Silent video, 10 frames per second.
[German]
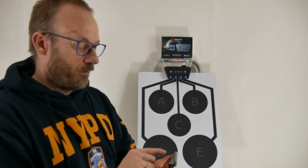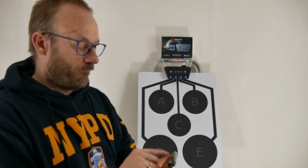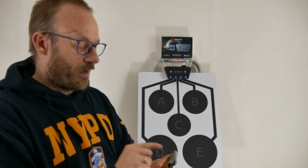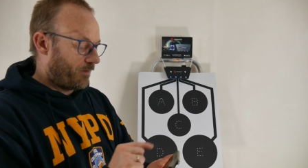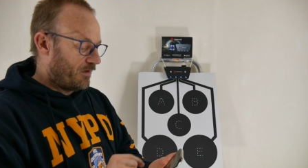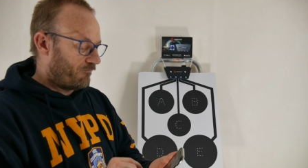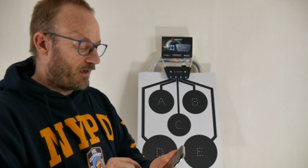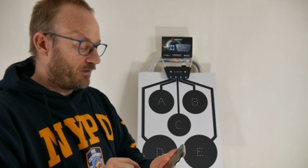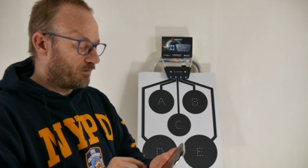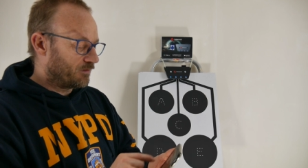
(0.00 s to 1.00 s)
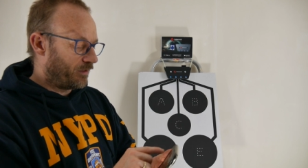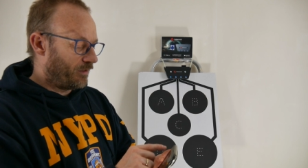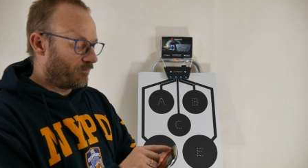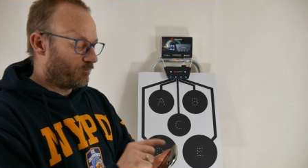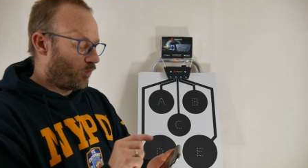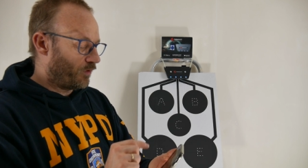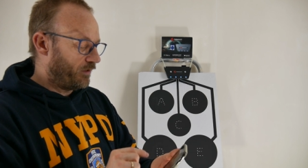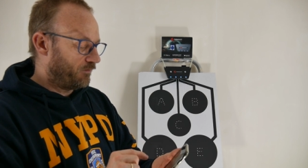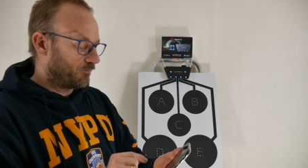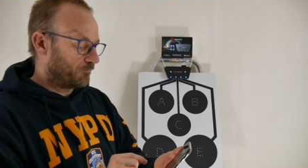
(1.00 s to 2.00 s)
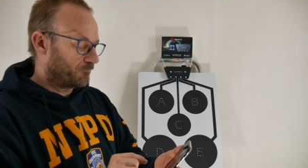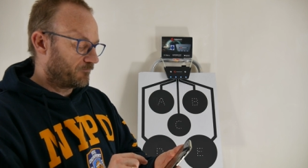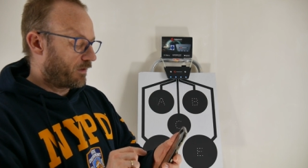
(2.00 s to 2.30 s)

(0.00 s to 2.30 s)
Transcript: Wir haben hier weitere Trainingsmodis,